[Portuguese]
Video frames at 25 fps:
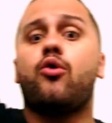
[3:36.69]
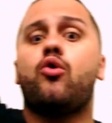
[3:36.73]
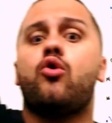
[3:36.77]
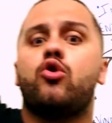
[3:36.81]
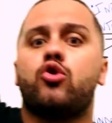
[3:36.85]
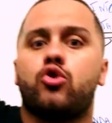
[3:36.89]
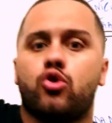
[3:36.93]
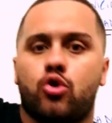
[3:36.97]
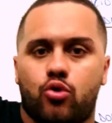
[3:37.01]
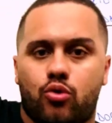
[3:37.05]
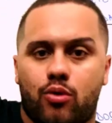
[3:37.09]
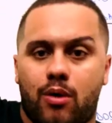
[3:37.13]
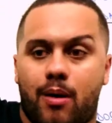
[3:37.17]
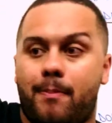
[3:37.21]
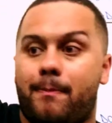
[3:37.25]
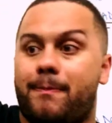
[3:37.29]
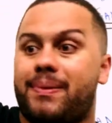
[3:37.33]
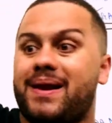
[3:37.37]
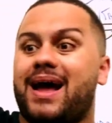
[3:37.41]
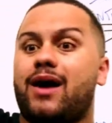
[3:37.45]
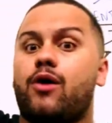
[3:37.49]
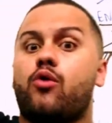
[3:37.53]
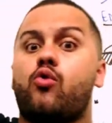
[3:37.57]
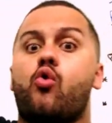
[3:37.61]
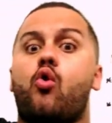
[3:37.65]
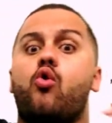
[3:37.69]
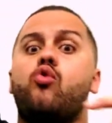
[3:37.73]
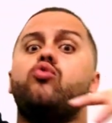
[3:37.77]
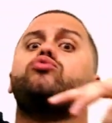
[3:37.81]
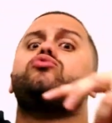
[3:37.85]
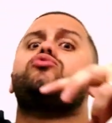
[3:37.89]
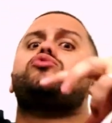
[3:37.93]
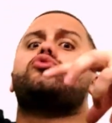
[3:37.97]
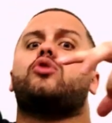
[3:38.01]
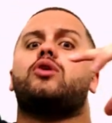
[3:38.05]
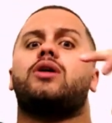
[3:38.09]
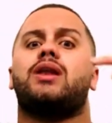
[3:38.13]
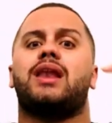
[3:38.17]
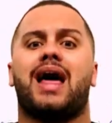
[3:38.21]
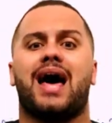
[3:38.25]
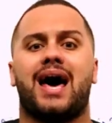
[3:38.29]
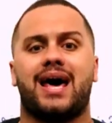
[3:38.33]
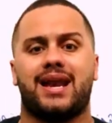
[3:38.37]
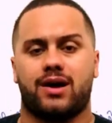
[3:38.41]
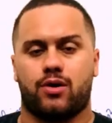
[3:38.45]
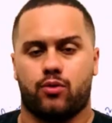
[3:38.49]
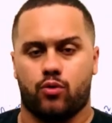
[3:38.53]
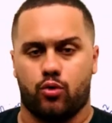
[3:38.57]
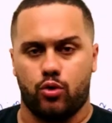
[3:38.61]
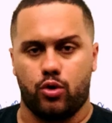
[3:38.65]
coroa para
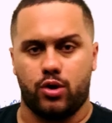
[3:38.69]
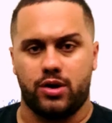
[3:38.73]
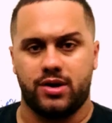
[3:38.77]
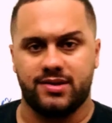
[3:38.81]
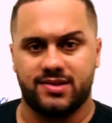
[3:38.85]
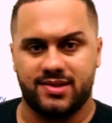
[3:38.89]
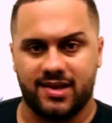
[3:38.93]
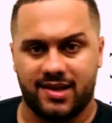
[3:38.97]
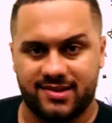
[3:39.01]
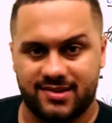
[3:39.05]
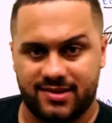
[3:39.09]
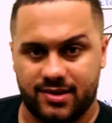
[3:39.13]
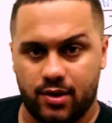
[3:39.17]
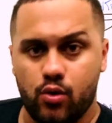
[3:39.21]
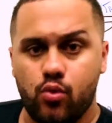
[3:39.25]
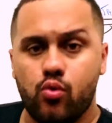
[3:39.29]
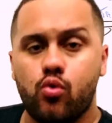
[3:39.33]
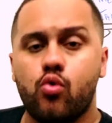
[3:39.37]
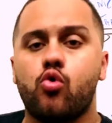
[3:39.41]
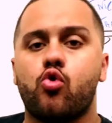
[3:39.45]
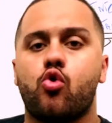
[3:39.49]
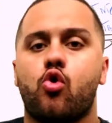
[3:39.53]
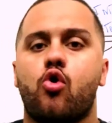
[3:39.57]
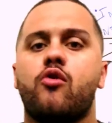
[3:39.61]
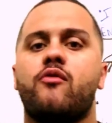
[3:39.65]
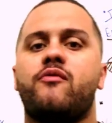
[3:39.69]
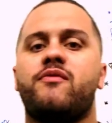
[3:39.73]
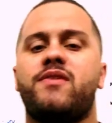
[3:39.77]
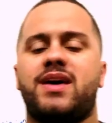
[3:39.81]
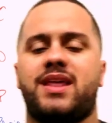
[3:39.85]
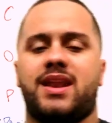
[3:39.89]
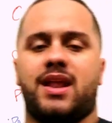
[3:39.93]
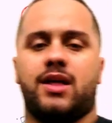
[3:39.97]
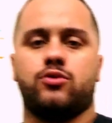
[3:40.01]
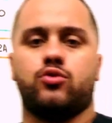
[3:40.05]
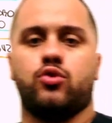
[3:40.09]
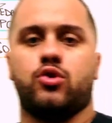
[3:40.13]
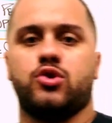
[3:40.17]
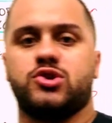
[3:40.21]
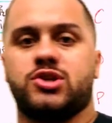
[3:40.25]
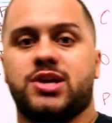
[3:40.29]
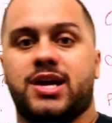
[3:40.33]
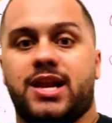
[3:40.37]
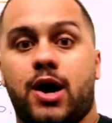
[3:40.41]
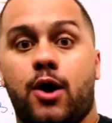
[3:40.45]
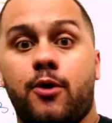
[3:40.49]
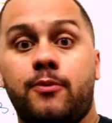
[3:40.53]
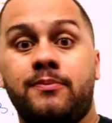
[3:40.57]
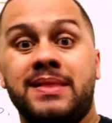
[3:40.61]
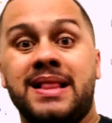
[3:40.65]
controlar a colonização, o
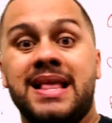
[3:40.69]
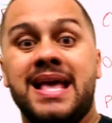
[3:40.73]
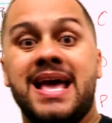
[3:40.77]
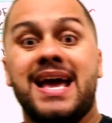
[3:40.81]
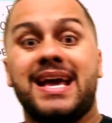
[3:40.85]
governador-geral,